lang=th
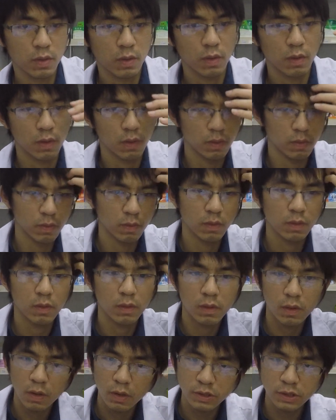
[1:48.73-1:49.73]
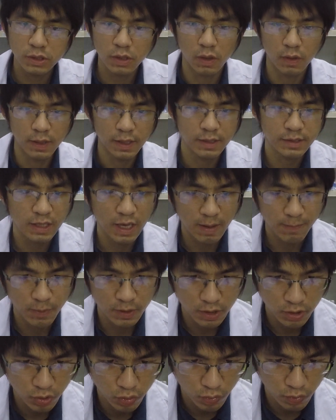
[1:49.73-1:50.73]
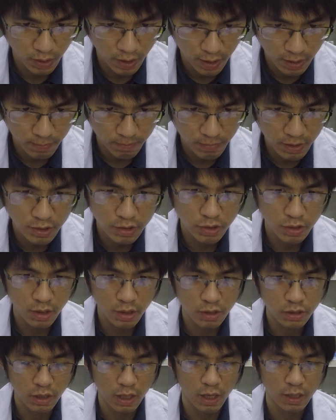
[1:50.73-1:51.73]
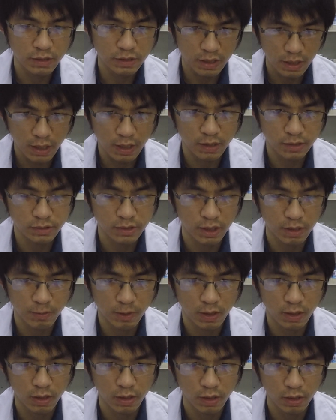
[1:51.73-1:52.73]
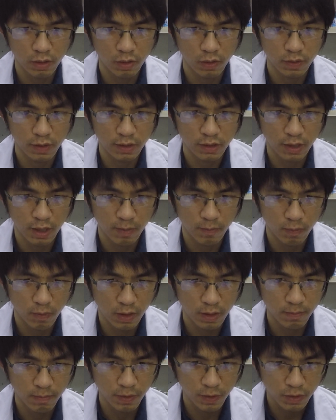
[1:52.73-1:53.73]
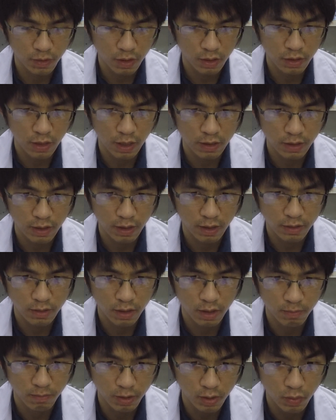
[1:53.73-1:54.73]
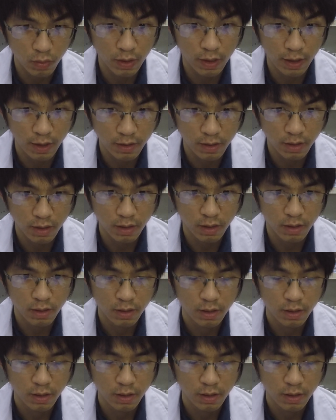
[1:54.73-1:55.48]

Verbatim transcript: ก็ข้อที่2ฮะยาปฏิชวนะ ไม่ใช่ยาแก้อักเสบนะฮะอันนี้ขอเน้นย้ำว่าไม่ใช่ยาแก้อักเสบมันคนละอันนะฮะ